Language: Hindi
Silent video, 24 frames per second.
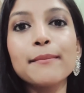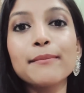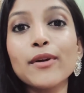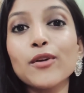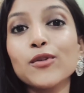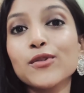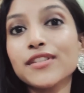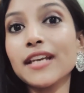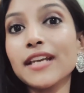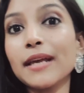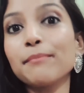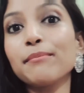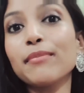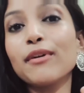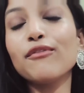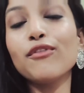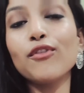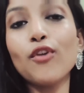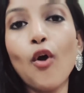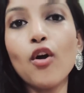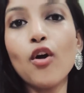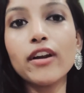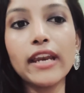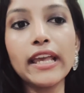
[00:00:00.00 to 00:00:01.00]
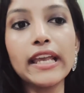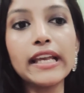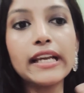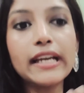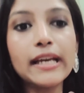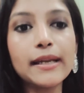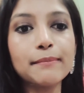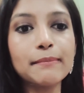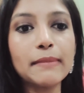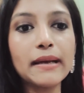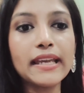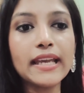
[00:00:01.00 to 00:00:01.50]
मैं उस टाइम पे व्लॉग नहीं
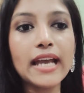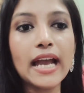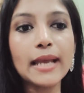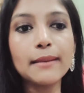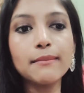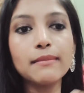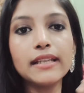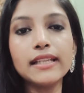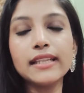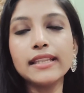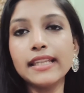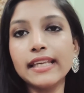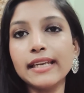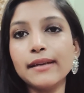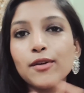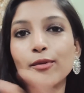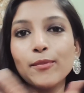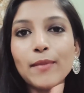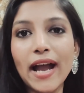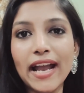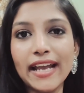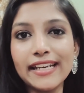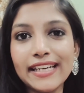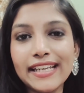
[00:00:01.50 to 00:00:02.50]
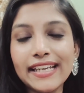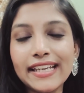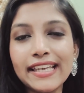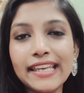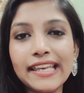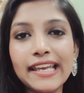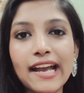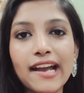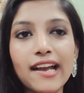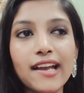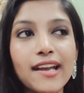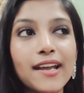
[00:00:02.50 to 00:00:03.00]
कर पाई आई I मीन mean, दियो भाई ने
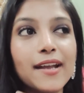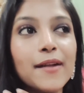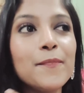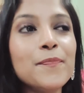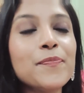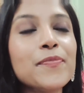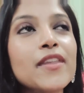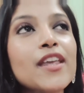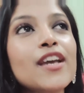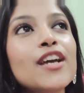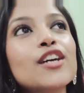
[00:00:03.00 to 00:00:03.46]
किया है